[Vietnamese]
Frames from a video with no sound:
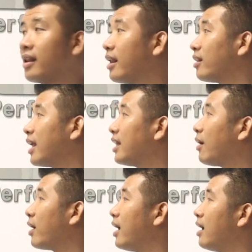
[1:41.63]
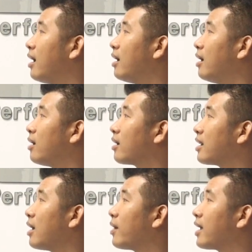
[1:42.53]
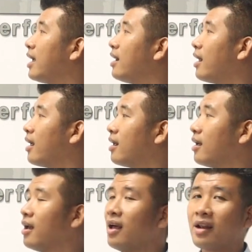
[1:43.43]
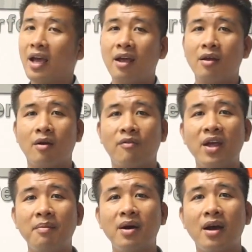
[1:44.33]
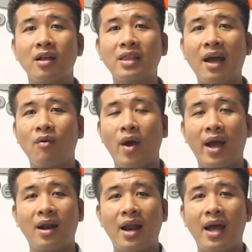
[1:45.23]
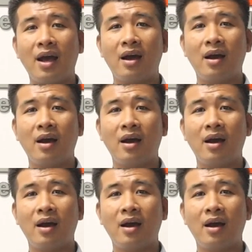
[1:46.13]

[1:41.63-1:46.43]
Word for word: Thì nó tính theo cái theo cái ký này này. Thì phi mười nó tăng khoảng là